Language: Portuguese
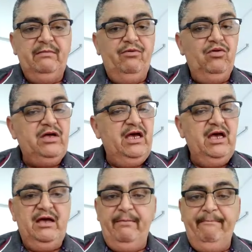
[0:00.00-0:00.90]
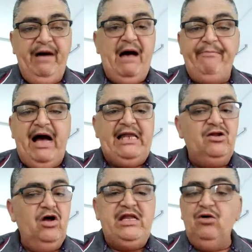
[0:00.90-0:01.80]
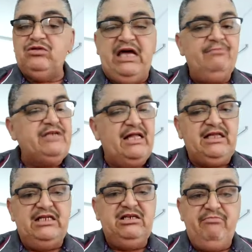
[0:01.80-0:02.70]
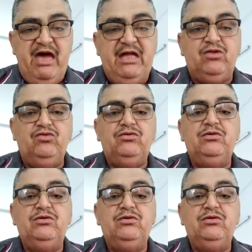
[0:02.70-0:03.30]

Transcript: Porque barbalho nós não temos atendimento